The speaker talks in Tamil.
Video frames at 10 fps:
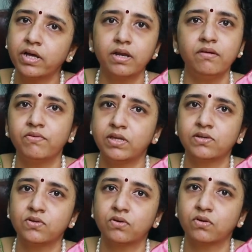நிறைய
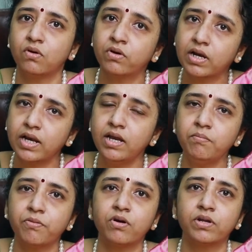வித்தியாசம் இருக்குது ஒரு க்ளீன்
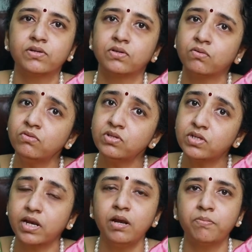ப்ராடக்ட்ஸுக்கும்
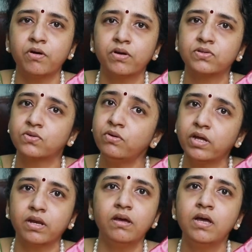ஸ்டெரைல் ப்ராடக்ட்ஸுக்கும்
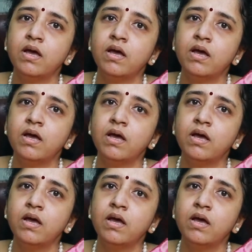நிறைய